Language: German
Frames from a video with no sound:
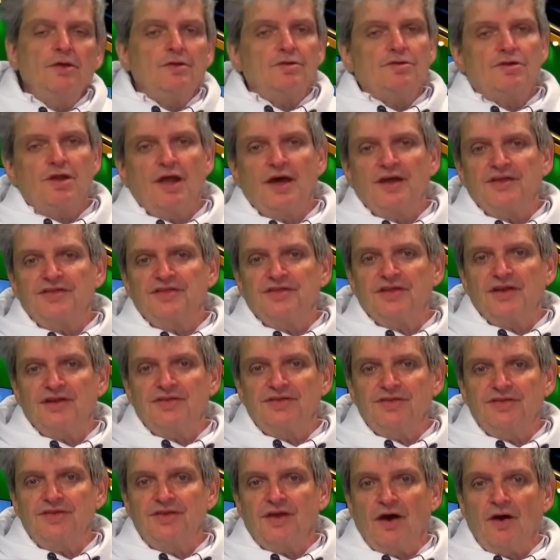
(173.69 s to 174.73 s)

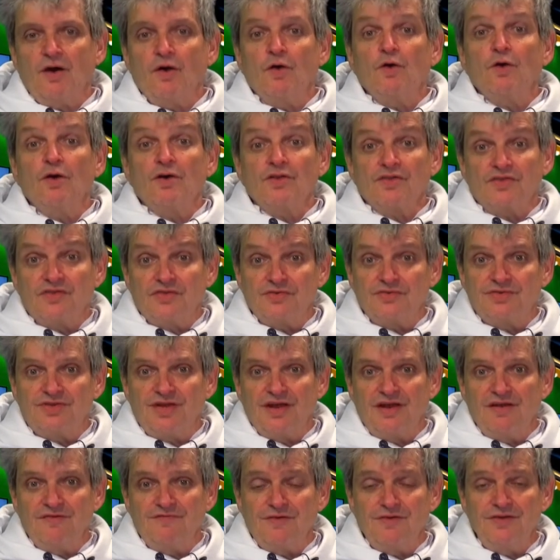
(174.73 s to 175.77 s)
gleichzeitig auch zu
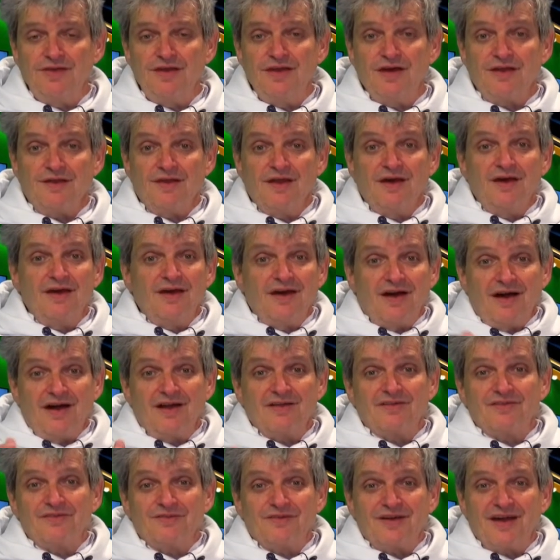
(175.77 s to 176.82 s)
telefonieren
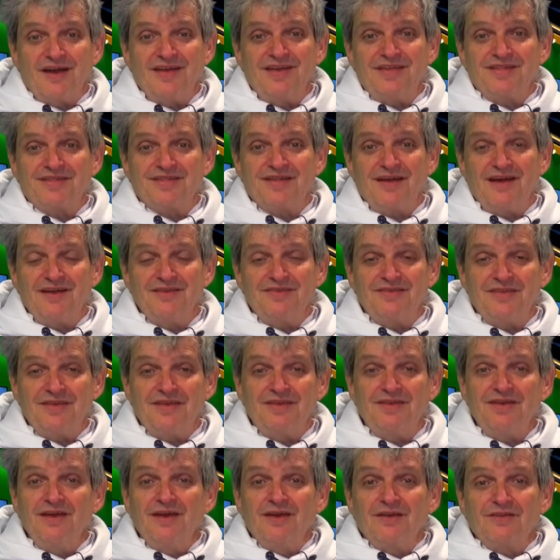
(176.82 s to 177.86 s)
also
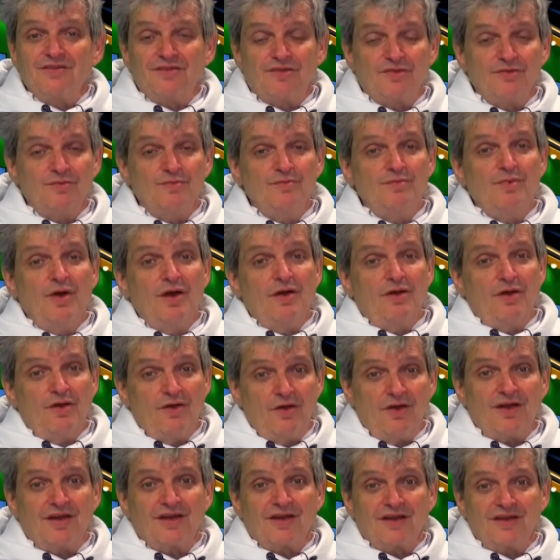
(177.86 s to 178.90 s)
rechtzeitig zum
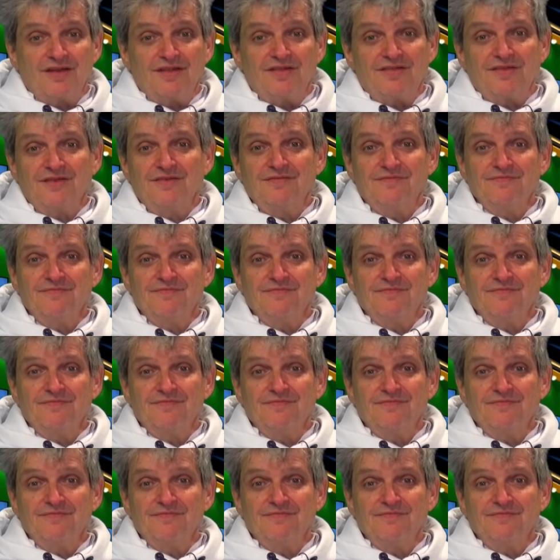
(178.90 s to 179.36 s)
Hörgerät.